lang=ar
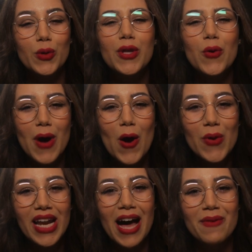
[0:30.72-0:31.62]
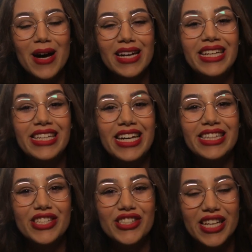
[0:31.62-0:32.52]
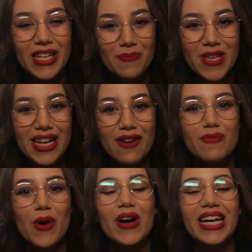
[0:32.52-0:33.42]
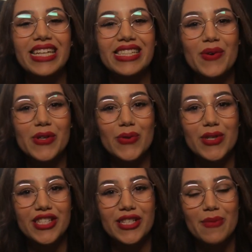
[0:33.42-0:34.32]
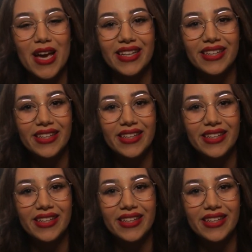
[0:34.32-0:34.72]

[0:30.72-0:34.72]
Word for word: ونبداو باول خبر اللي دار ضجه كبيره في مواقع التواصل الاجتماعي